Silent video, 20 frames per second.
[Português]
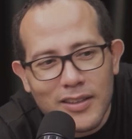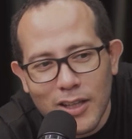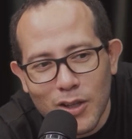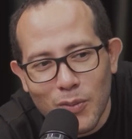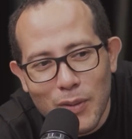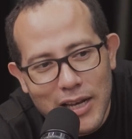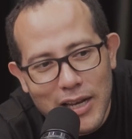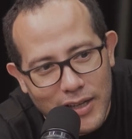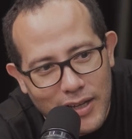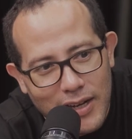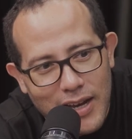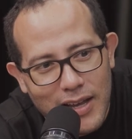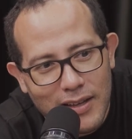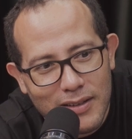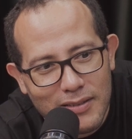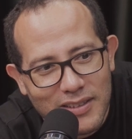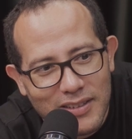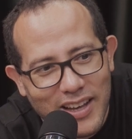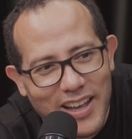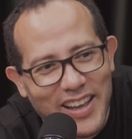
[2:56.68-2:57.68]
tá tentando me
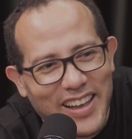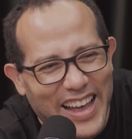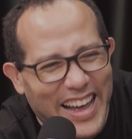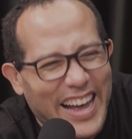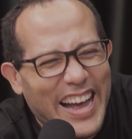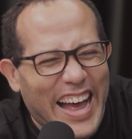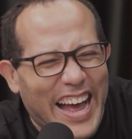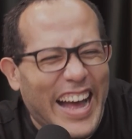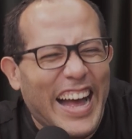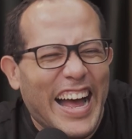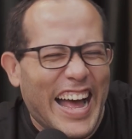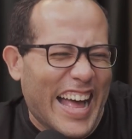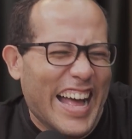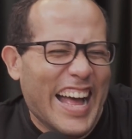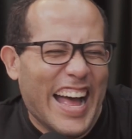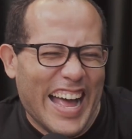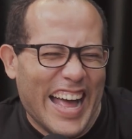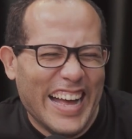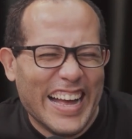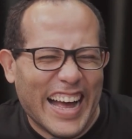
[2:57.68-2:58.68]
alegrar?
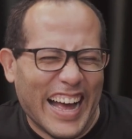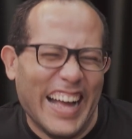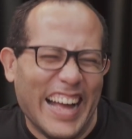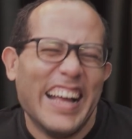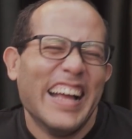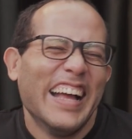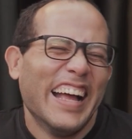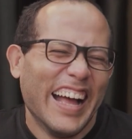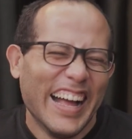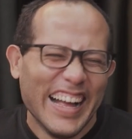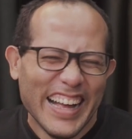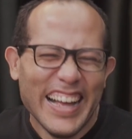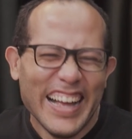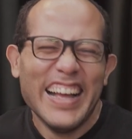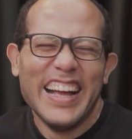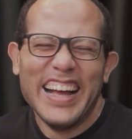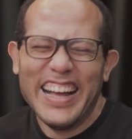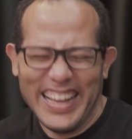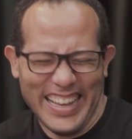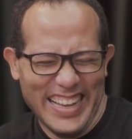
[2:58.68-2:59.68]
É, tô
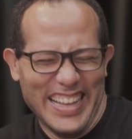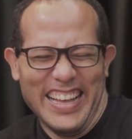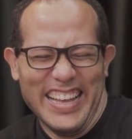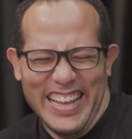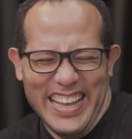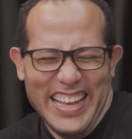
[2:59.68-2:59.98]
tentando jogar a